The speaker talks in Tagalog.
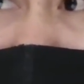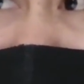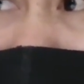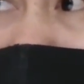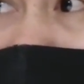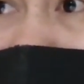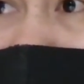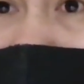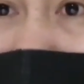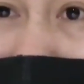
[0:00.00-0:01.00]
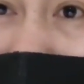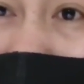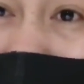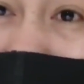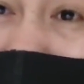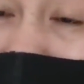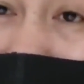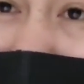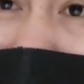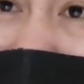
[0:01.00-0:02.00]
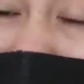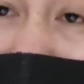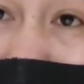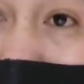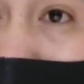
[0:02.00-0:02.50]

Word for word: may laban na po siya this coming fl